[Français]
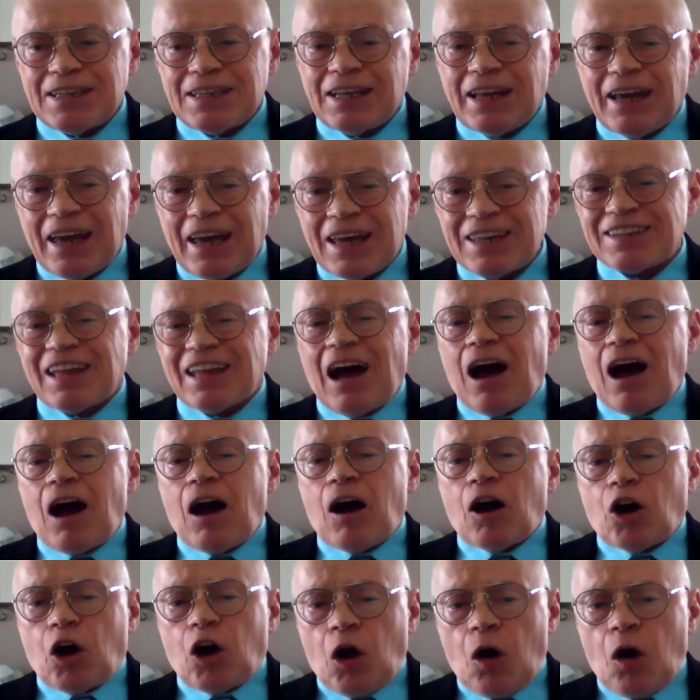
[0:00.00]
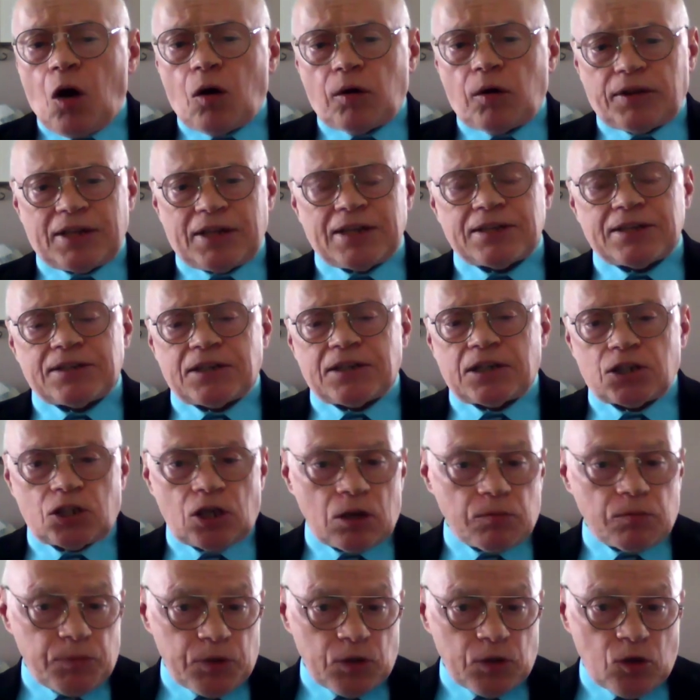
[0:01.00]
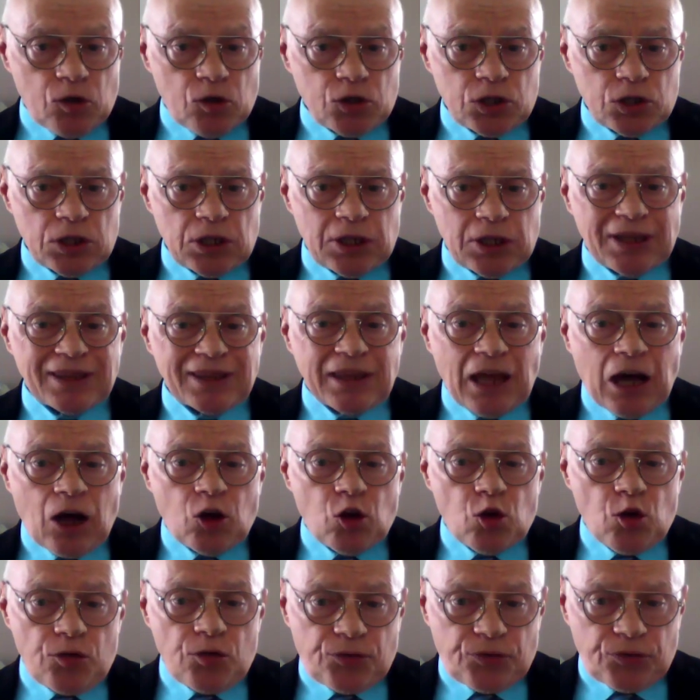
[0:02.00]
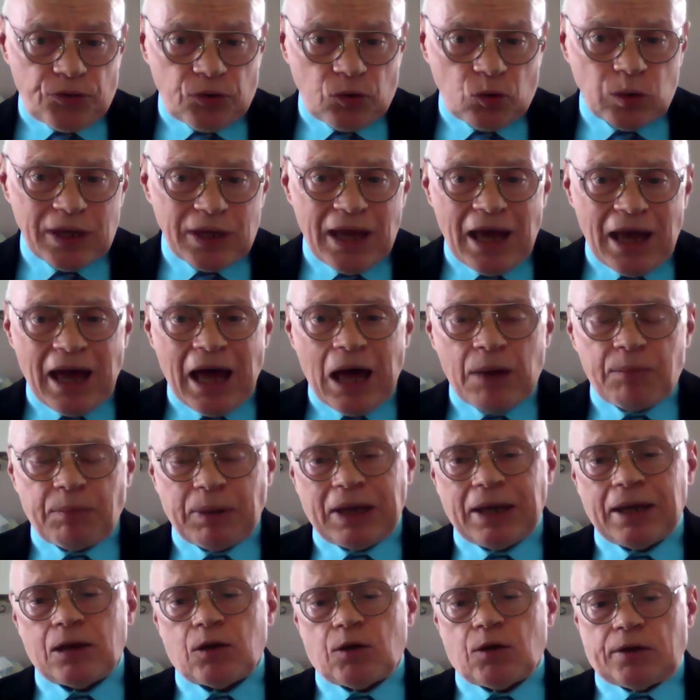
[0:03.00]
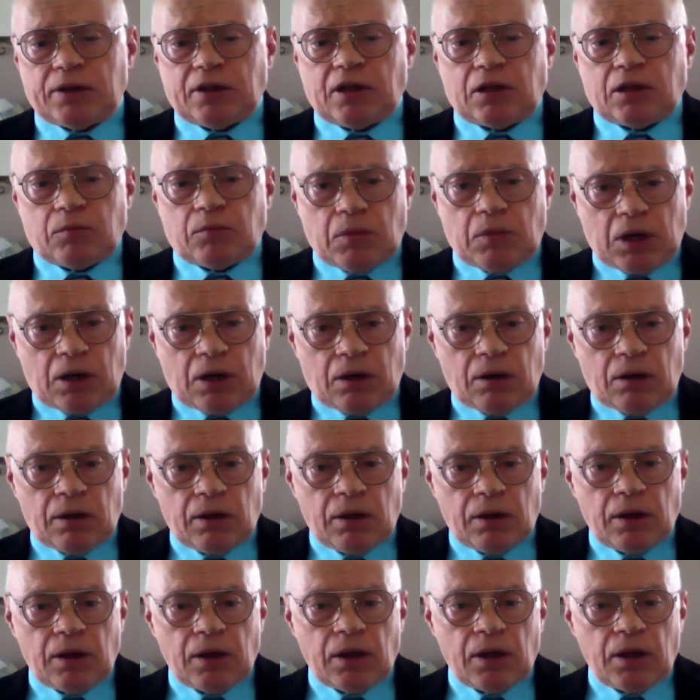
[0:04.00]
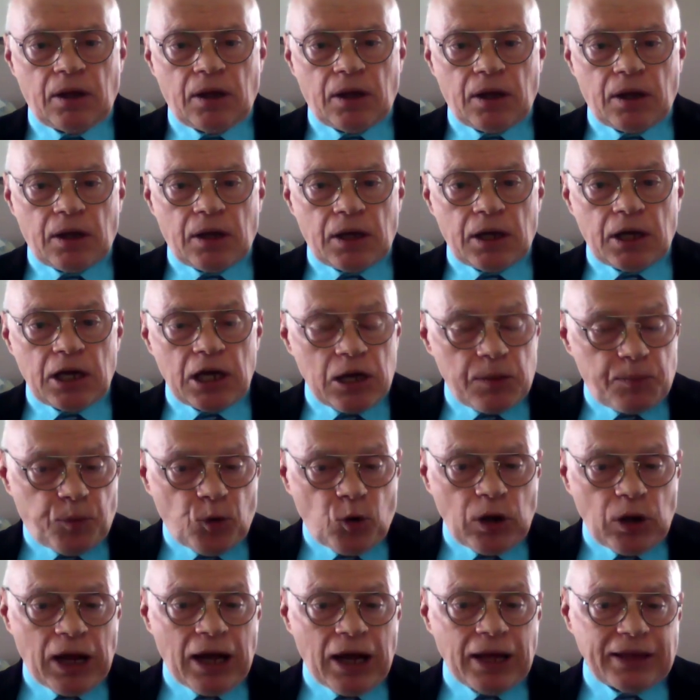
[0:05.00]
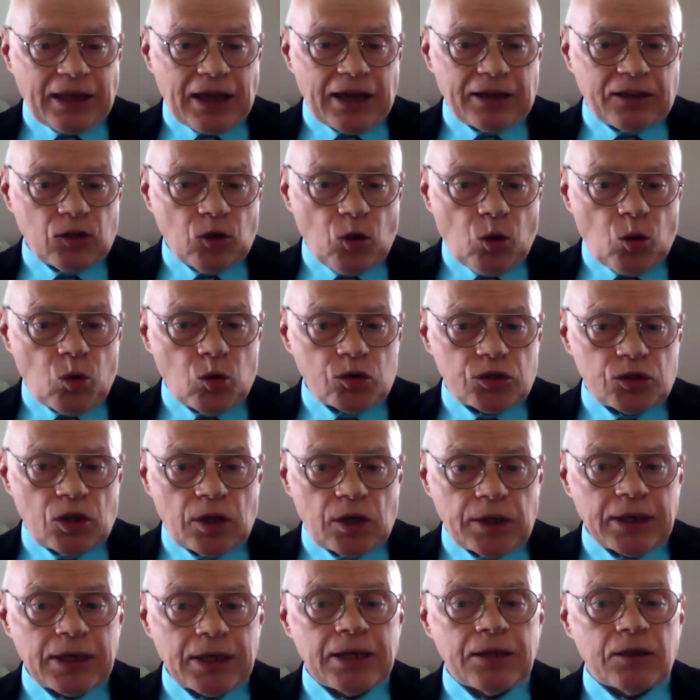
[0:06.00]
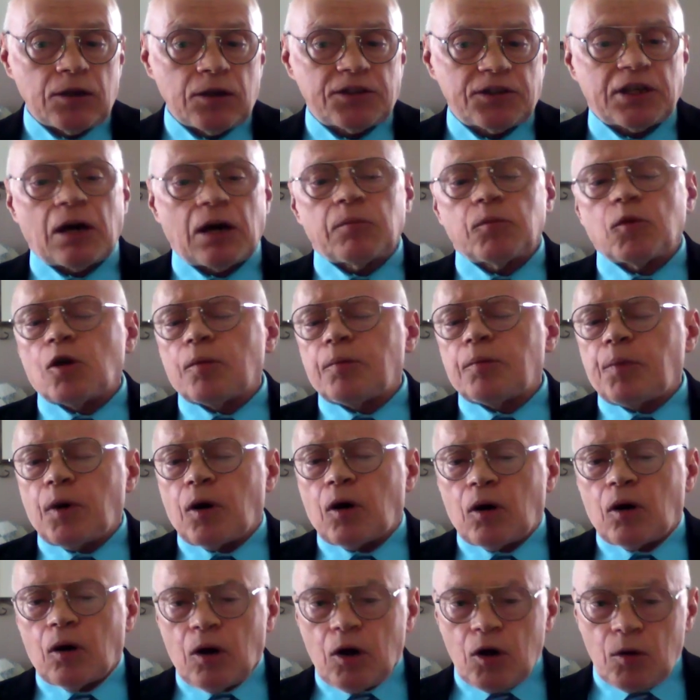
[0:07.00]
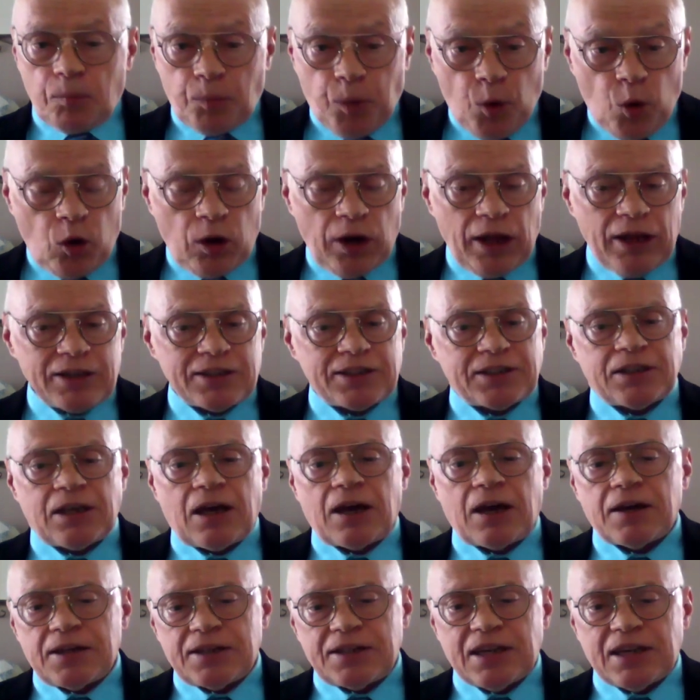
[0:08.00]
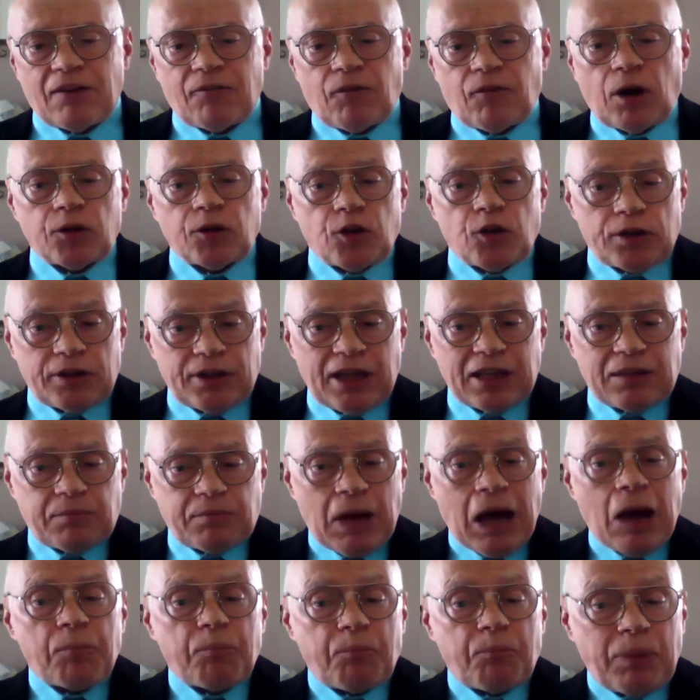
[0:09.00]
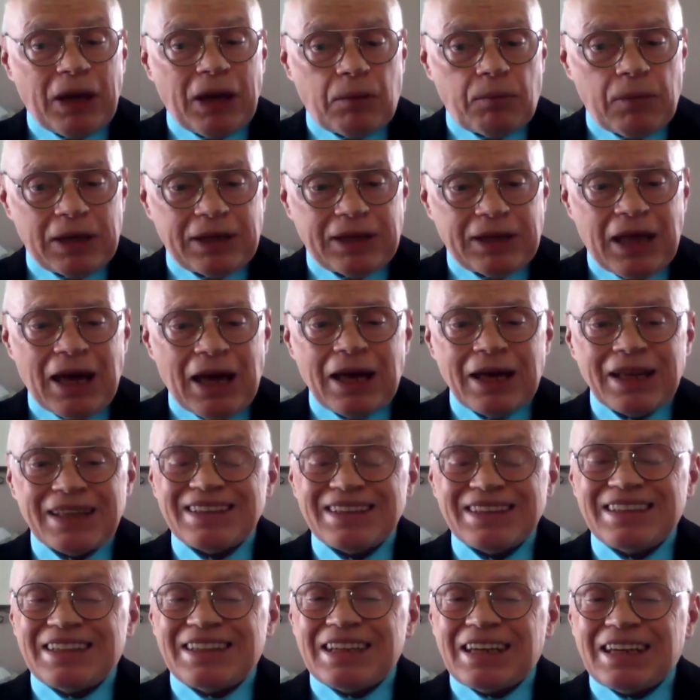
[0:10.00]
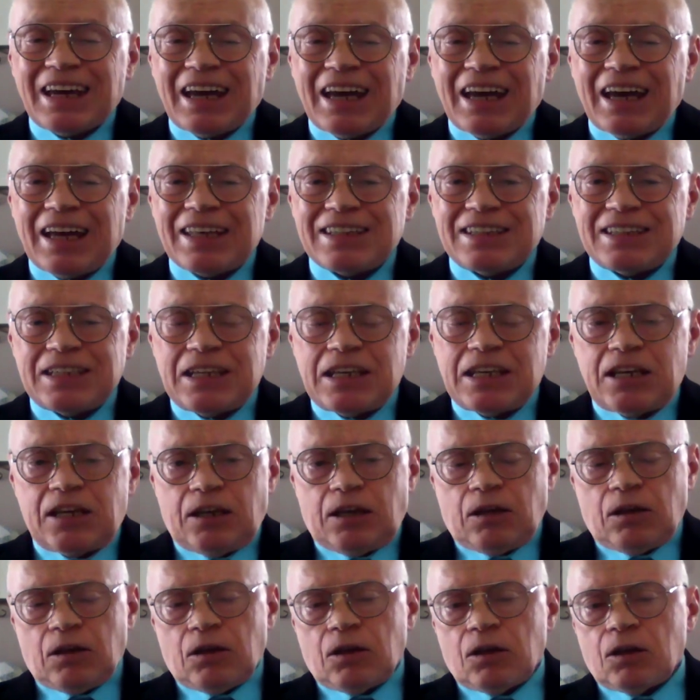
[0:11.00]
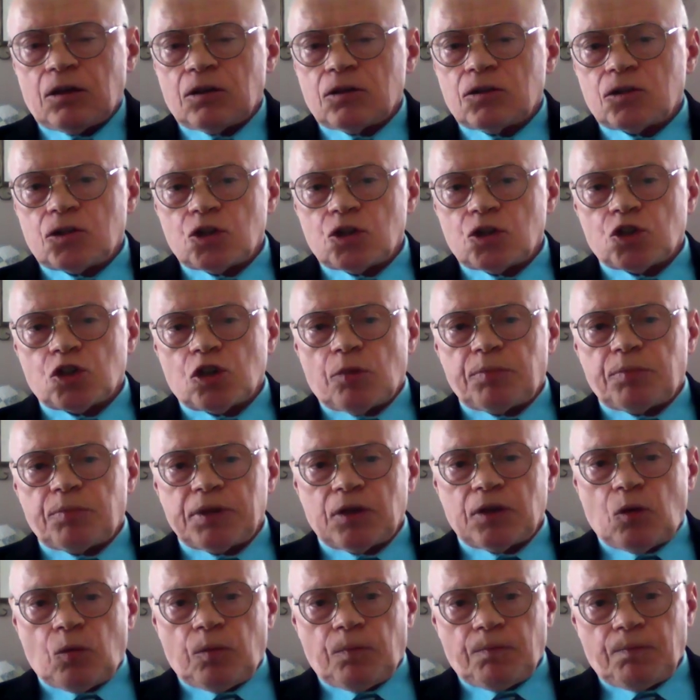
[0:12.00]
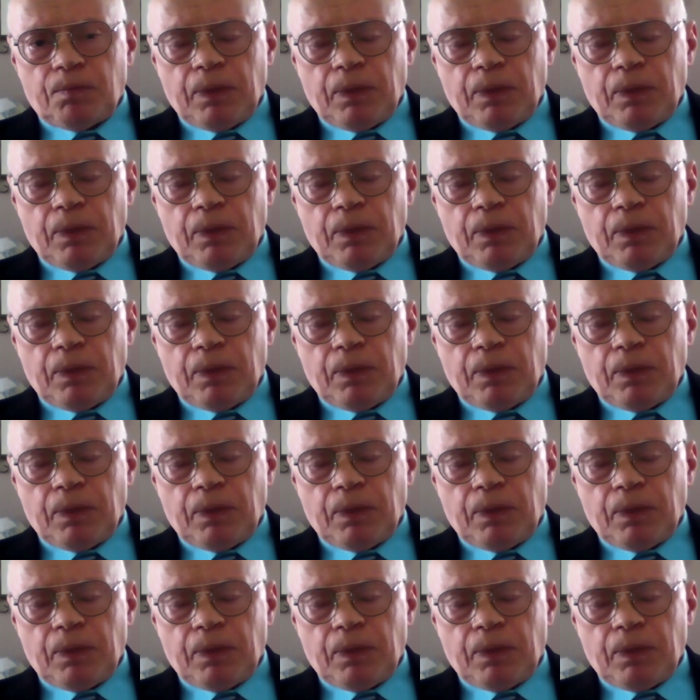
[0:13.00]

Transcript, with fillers: reste encore des agents biologiques dans le fruit après le traitement. Et pour l'anthracnose, il ne semble pas pour l'instant y avoir de traitement permettant d'irradier ce champignon.